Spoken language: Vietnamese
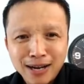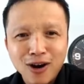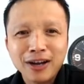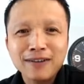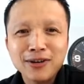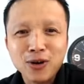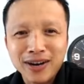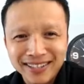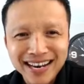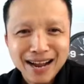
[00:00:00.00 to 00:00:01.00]
Nếu bạn
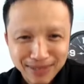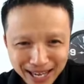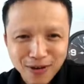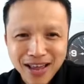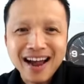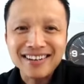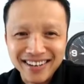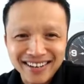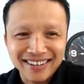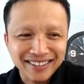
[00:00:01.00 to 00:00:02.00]
coi cái video này tới đây mà
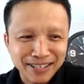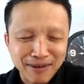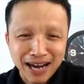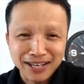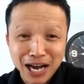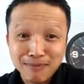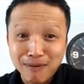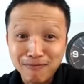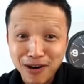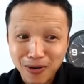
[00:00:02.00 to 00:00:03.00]
thấy có giá trị á, thì
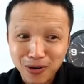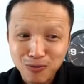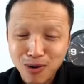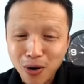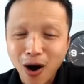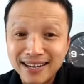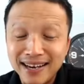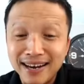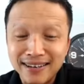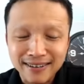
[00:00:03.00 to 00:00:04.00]
bạn nhớ bấm vào cái
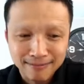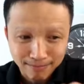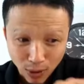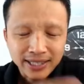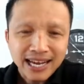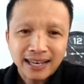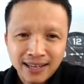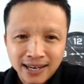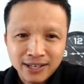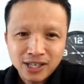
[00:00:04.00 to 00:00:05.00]
nút đăng ký kênh.
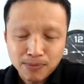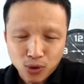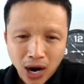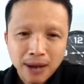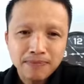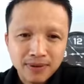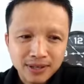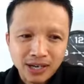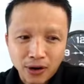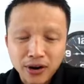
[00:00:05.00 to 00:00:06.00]
Còn ở tiếng Anh đó là chữ
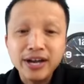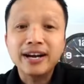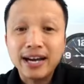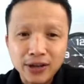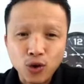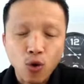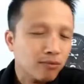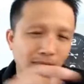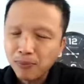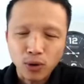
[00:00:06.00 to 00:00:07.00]
subscribe. Sau đó nó hiện
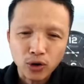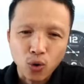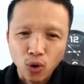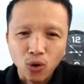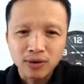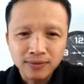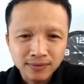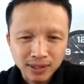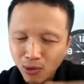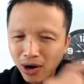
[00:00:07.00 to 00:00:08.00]
ra cái chuông, bấm vô cái
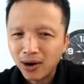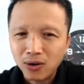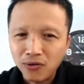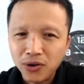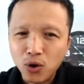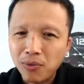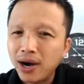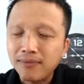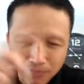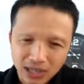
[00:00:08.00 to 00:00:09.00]
chuông luôn. Mỗi lần
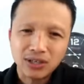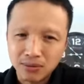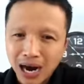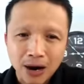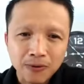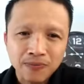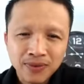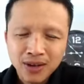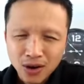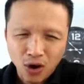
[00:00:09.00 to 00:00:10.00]
có video mới bạn sẽ được
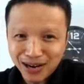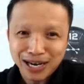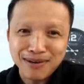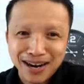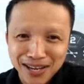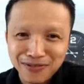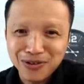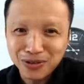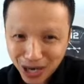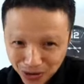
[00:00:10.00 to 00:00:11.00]
báo. Hẹn gặp lại
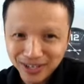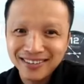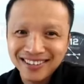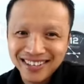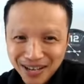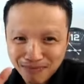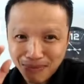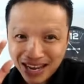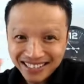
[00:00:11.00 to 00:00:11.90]
các bạn ở những video sau nữa.